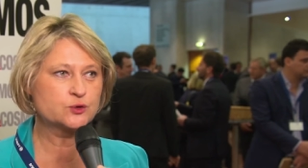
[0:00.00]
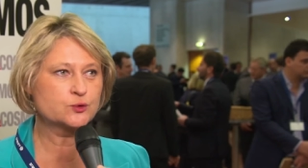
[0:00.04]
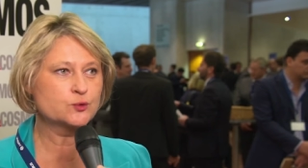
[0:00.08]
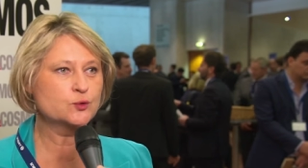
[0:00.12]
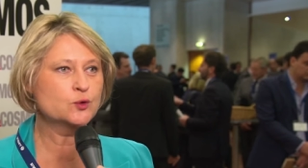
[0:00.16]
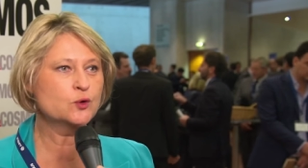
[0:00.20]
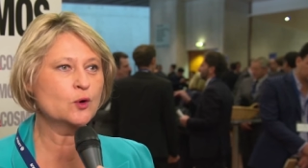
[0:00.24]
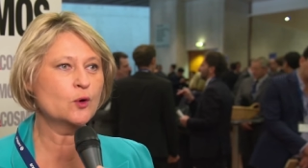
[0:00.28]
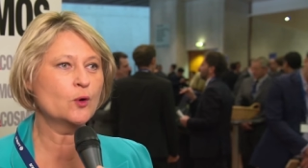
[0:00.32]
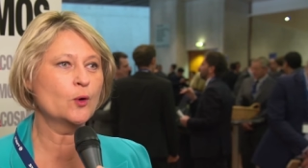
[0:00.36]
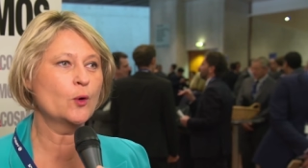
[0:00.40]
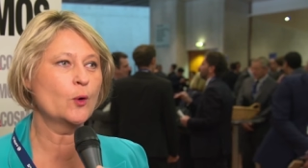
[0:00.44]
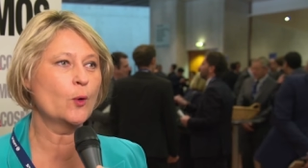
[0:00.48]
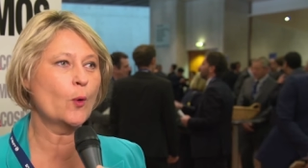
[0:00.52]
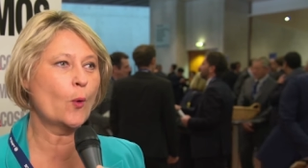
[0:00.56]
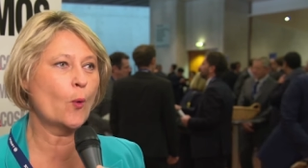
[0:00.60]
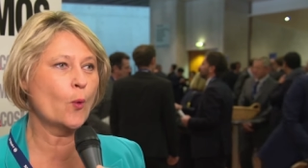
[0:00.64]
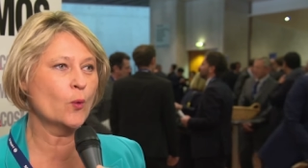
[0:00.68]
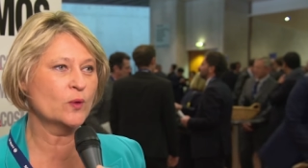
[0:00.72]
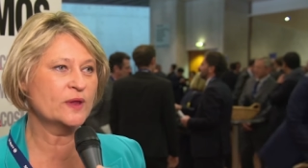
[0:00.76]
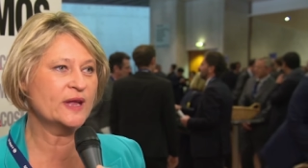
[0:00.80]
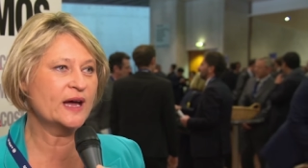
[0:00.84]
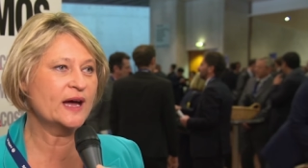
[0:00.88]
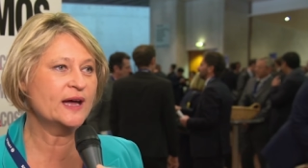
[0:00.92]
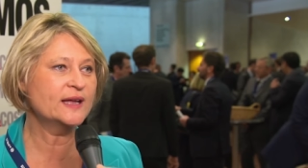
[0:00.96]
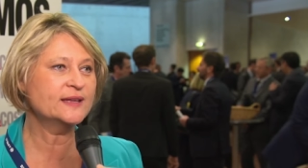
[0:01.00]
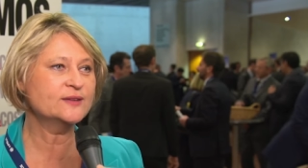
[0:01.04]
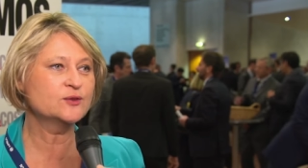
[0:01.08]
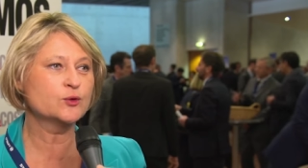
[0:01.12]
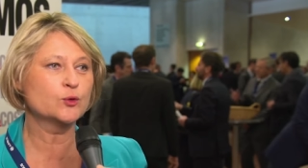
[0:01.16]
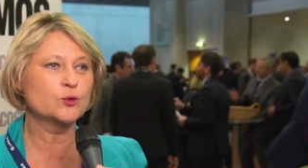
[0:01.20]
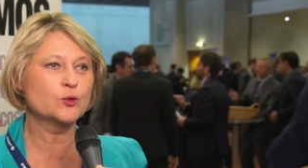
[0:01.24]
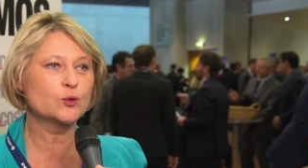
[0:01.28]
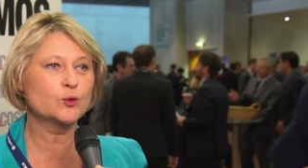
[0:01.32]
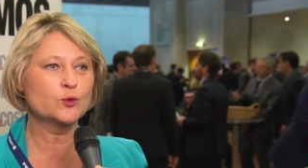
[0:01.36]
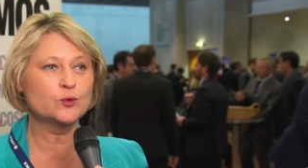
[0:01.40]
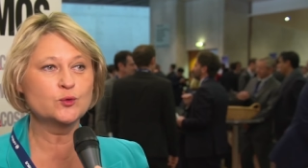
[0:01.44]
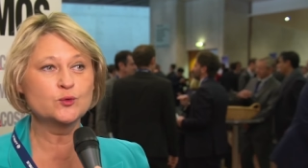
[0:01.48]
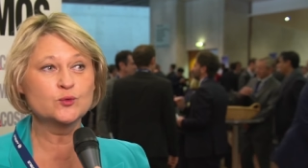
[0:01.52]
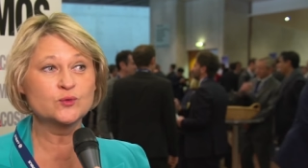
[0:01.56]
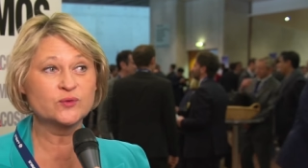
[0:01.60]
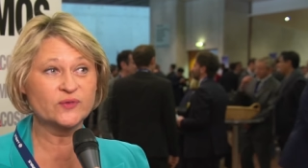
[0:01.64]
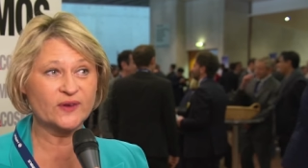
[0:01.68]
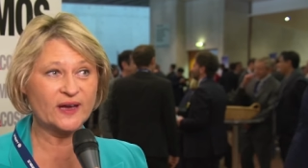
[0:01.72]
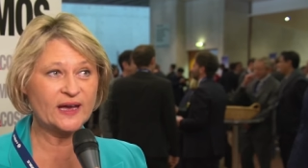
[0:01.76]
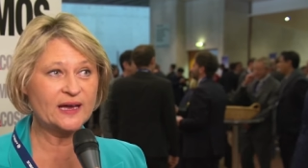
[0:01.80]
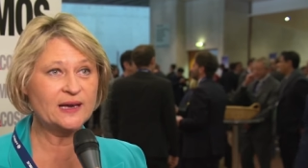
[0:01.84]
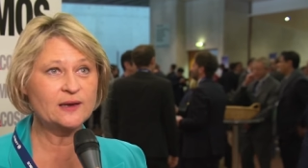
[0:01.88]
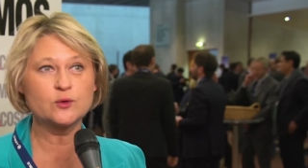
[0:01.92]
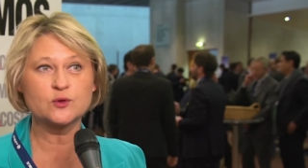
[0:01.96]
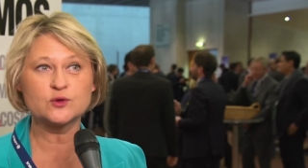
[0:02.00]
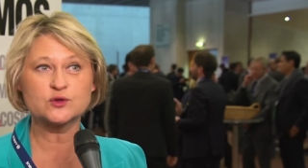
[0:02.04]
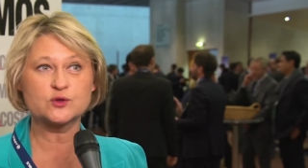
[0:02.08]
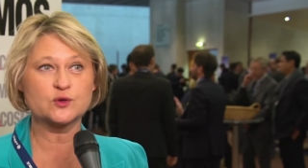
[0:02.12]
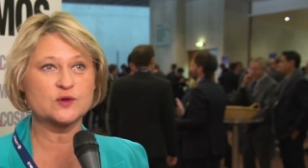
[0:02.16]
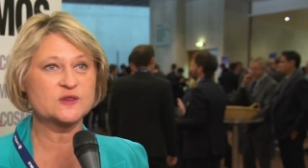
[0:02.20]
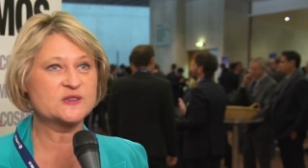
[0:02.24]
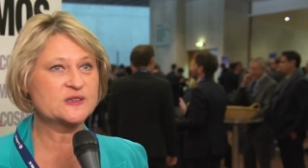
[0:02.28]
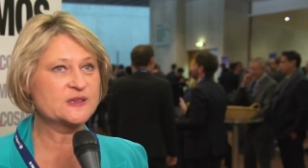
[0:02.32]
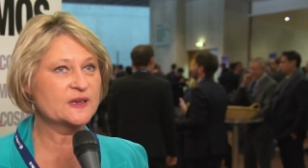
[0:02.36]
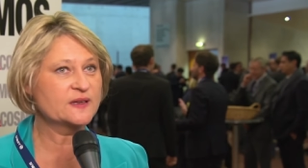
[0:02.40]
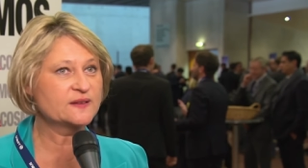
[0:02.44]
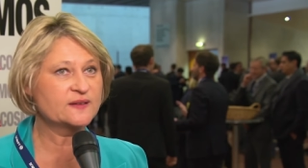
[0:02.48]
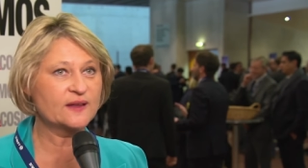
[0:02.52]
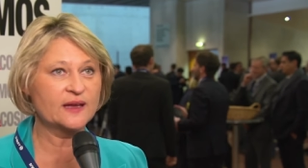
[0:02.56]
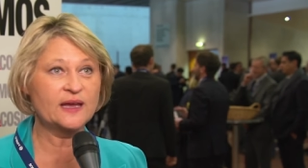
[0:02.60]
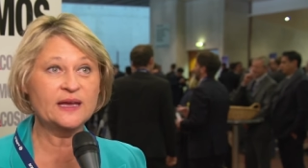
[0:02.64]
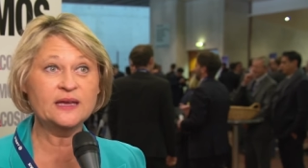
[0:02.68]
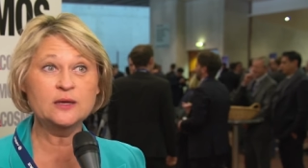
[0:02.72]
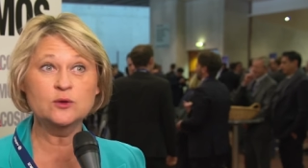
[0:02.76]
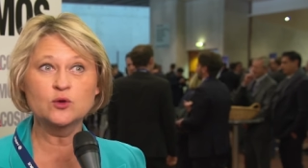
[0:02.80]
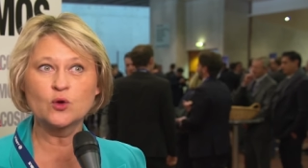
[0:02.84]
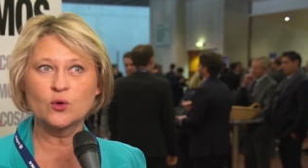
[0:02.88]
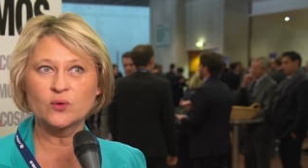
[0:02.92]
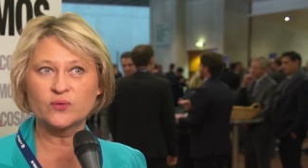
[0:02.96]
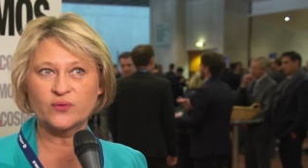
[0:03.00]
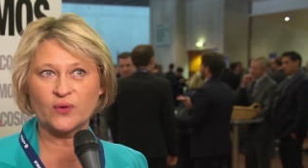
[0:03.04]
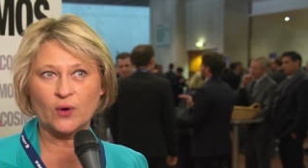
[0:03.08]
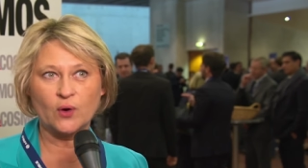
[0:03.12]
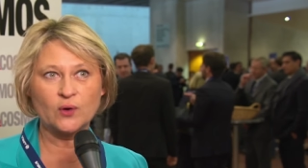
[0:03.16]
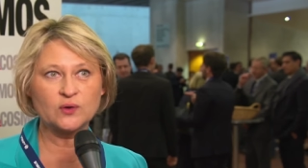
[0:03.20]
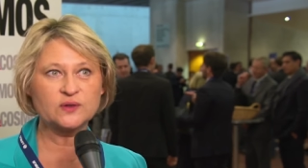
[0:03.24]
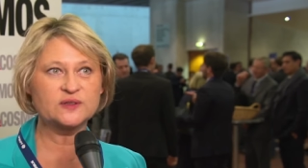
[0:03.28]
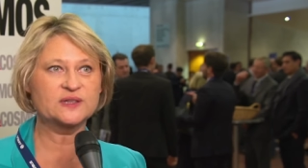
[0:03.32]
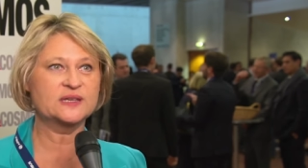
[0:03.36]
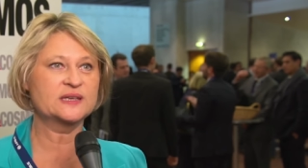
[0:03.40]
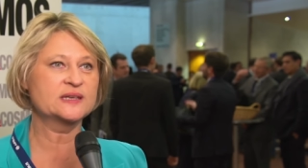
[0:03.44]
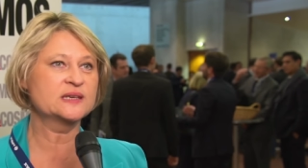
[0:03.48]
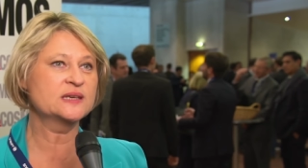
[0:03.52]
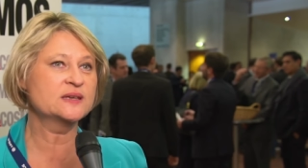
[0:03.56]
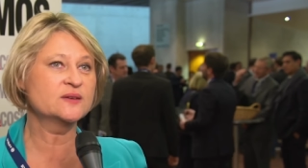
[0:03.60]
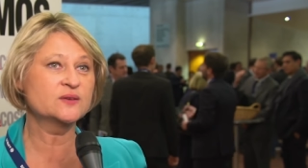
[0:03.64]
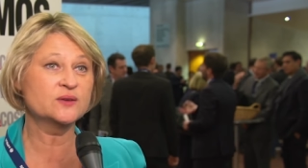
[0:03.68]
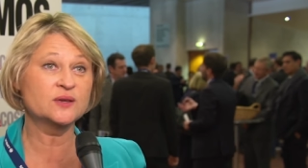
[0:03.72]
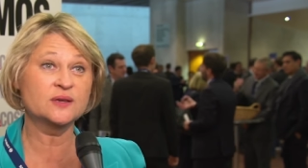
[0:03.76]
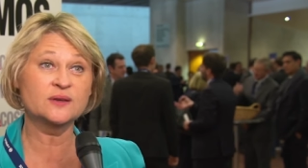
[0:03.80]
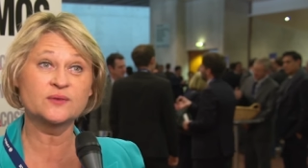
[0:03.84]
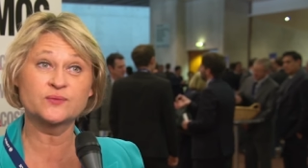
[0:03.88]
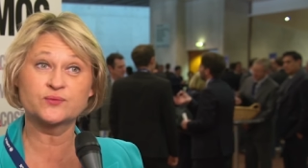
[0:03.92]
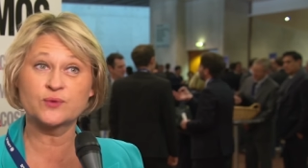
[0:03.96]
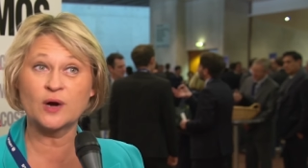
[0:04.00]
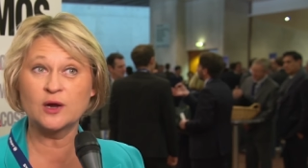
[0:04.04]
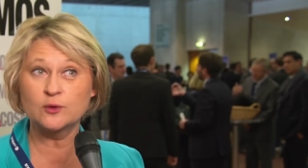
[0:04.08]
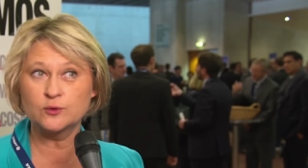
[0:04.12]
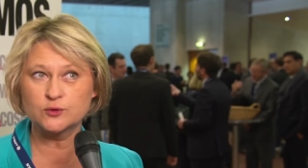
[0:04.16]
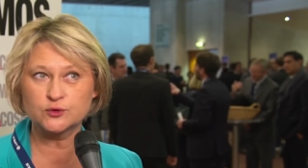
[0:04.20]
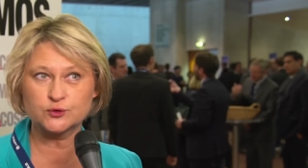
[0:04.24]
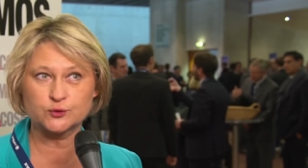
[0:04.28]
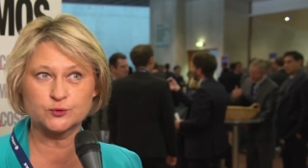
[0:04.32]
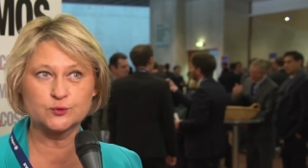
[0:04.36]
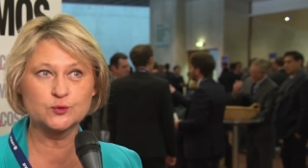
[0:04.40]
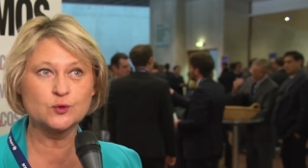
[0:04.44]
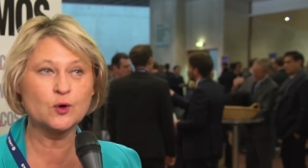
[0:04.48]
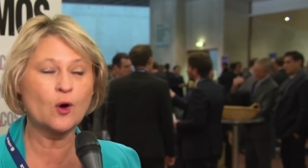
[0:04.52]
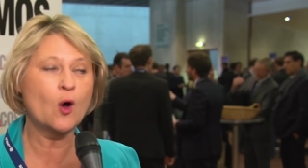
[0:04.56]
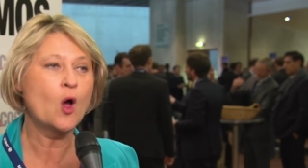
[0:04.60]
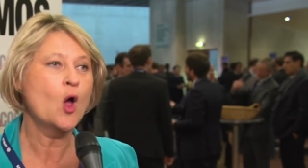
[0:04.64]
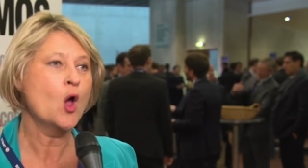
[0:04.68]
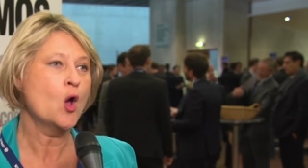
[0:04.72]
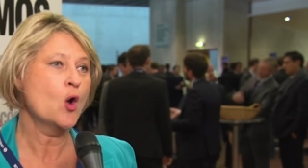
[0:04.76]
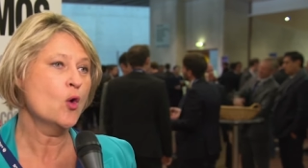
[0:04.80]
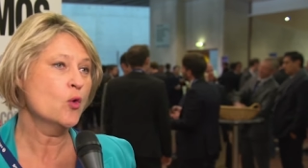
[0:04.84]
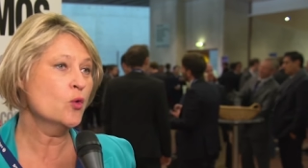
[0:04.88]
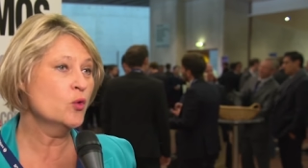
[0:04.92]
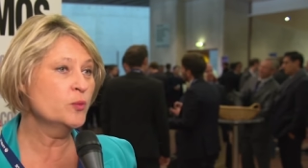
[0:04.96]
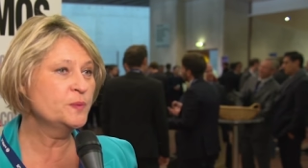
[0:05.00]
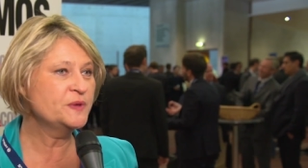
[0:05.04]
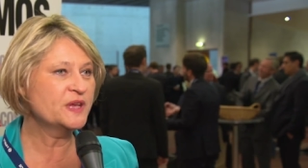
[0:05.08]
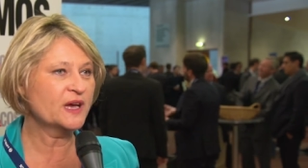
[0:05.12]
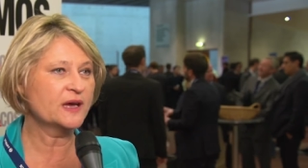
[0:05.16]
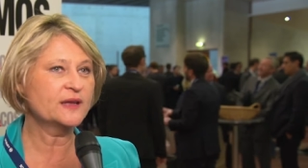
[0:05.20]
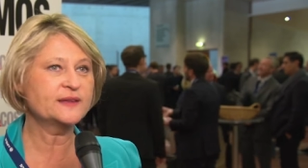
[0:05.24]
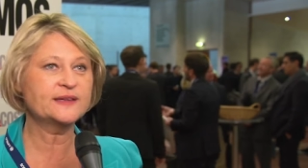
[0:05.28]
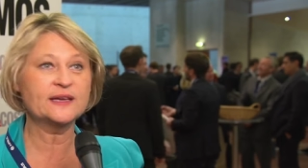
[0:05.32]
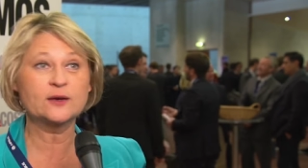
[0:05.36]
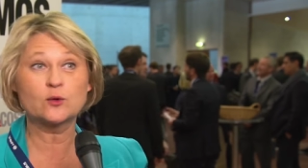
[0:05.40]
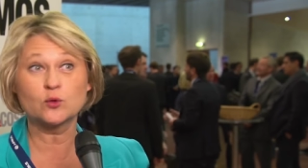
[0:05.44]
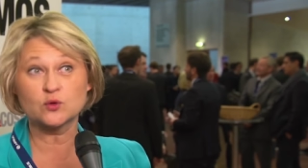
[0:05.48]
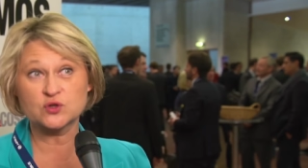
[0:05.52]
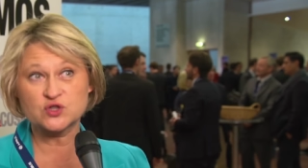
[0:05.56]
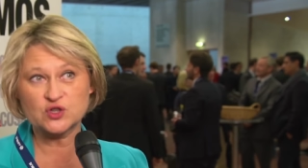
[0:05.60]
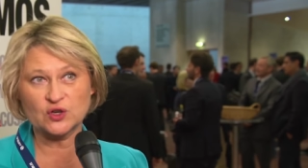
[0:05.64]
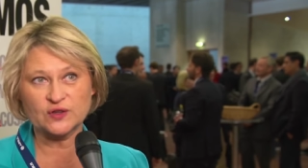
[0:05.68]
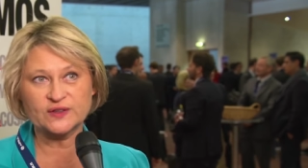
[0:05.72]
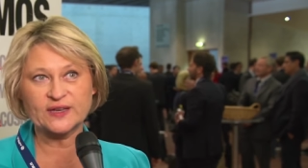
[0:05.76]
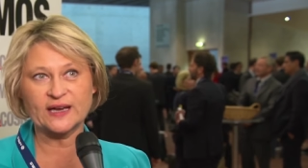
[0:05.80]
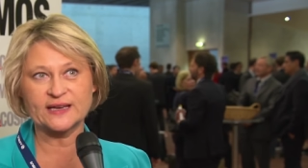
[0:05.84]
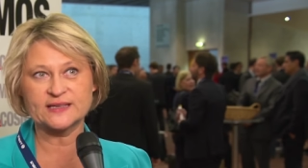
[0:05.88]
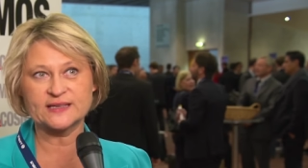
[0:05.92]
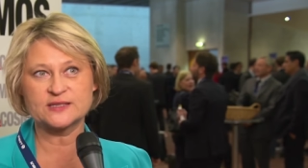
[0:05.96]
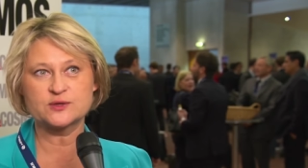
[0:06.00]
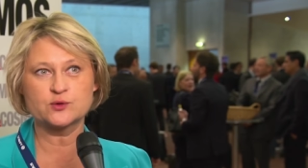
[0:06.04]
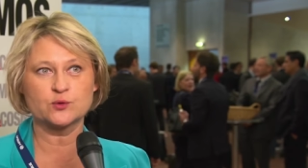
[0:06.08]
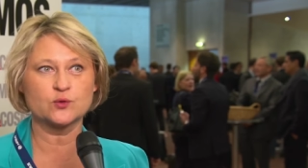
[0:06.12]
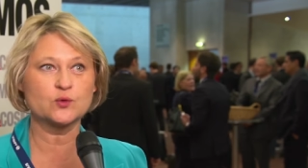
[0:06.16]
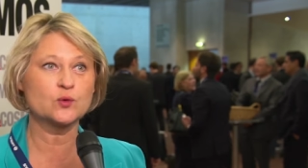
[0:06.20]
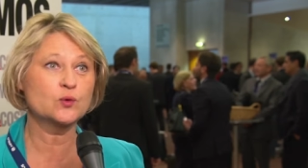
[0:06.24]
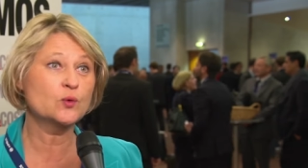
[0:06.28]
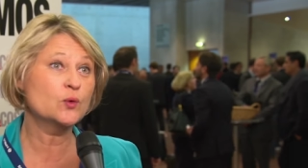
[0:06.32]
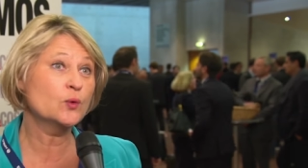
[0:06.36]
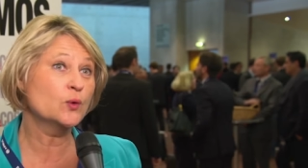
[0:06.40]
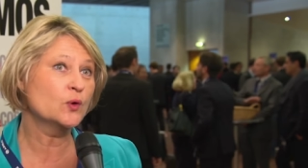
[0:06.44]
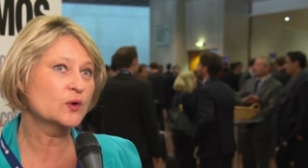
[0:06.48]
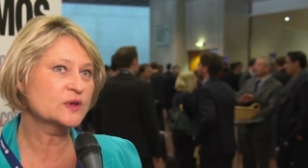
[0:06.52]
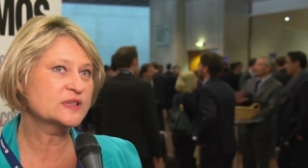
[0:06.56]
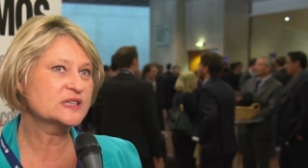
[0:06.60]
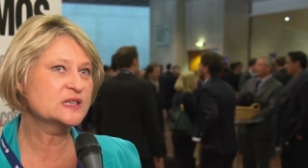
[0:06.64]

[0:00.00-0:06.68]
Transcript: jours, euh, on a de nouvelles sociétés innovantes qui voient le jour ou bien des concentrations euh,